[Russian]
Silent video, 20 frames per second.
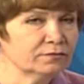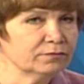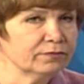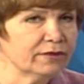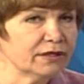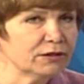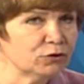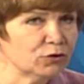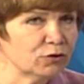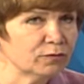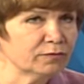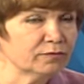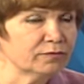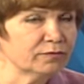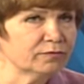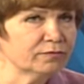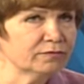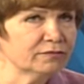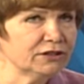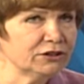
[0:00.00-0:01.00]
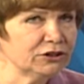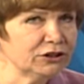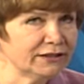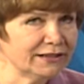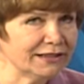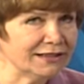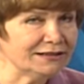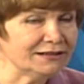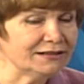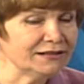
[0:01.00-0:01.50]
потом
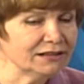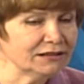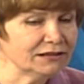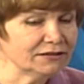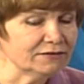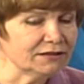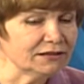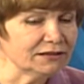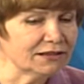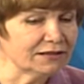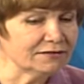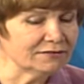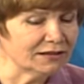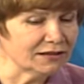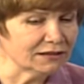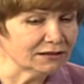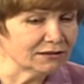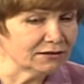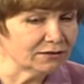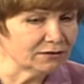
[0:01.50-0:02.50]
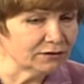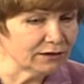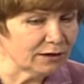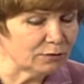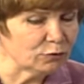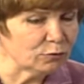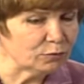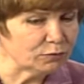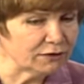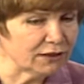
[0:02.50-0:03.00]
начинает действовать согласно
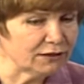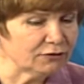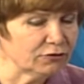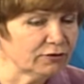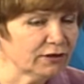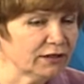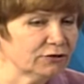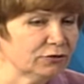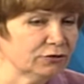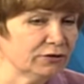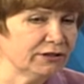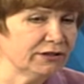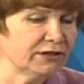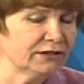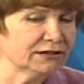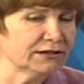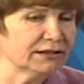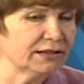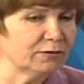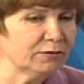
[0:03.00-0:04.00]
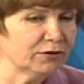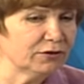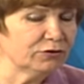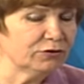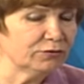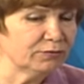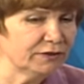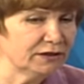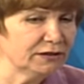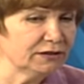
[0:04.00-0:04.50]
тому плану, который они
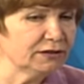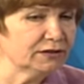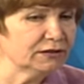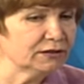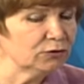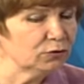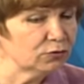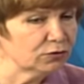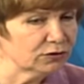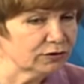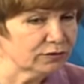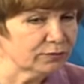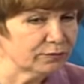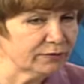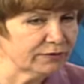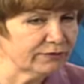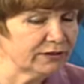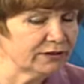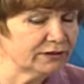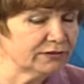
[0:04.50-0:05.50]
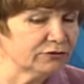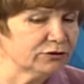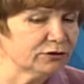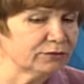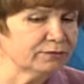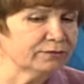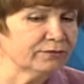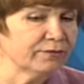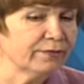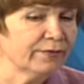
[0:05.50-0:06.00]
разрабатывают вместе с доктором,
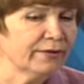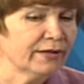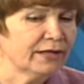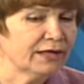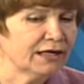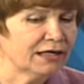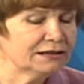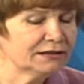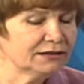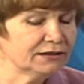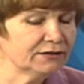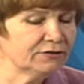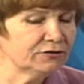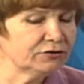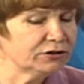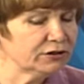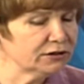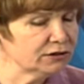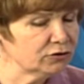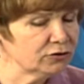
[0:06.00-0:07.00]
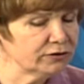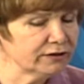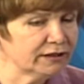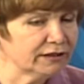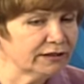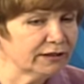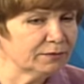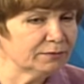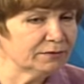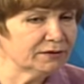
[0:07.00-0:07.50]
проводившим, оценившим
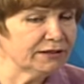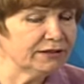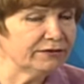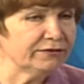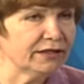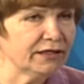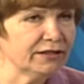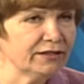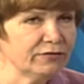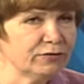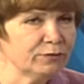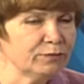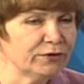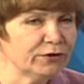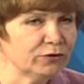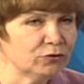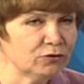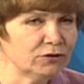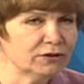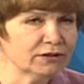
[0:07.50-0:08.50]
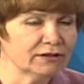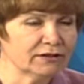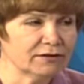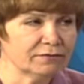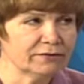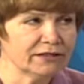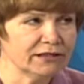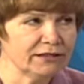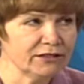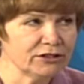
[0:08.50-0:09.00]
результаты обследования, они приходят к
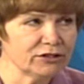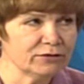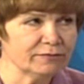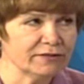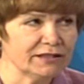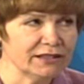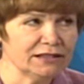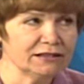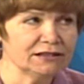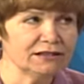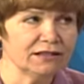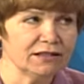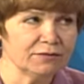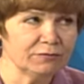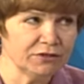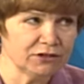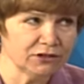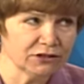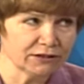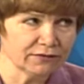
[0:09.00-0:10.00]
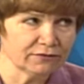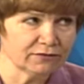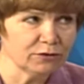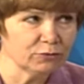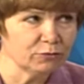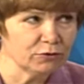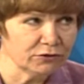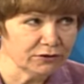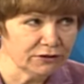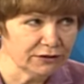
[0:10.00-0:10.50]
нам в дальнейшем для динамического
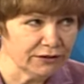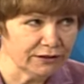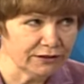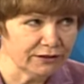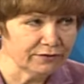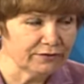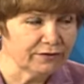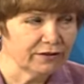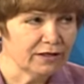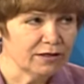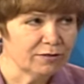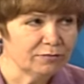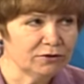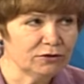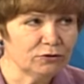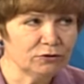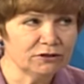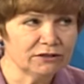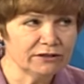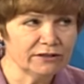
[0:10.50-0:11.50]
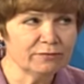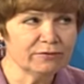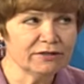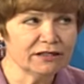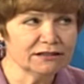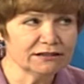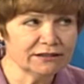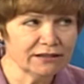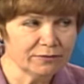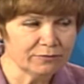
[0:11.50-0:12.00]
наблюдения. Мы, то есть, не
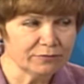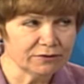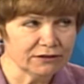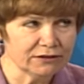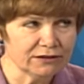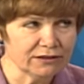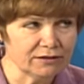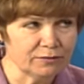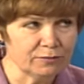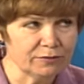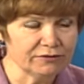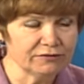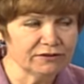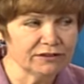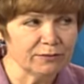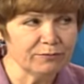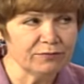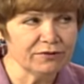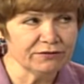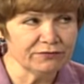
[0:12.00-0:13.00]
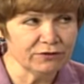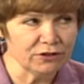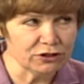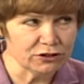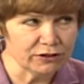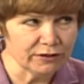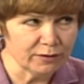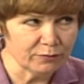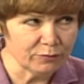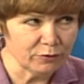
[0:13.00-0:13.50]
бросаем пациента, проведя
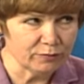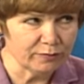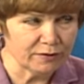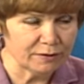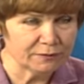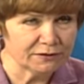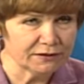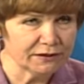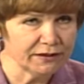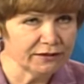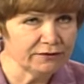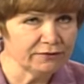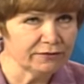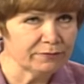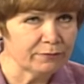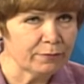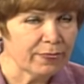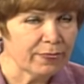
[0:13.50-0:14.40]
первичный объем обследования,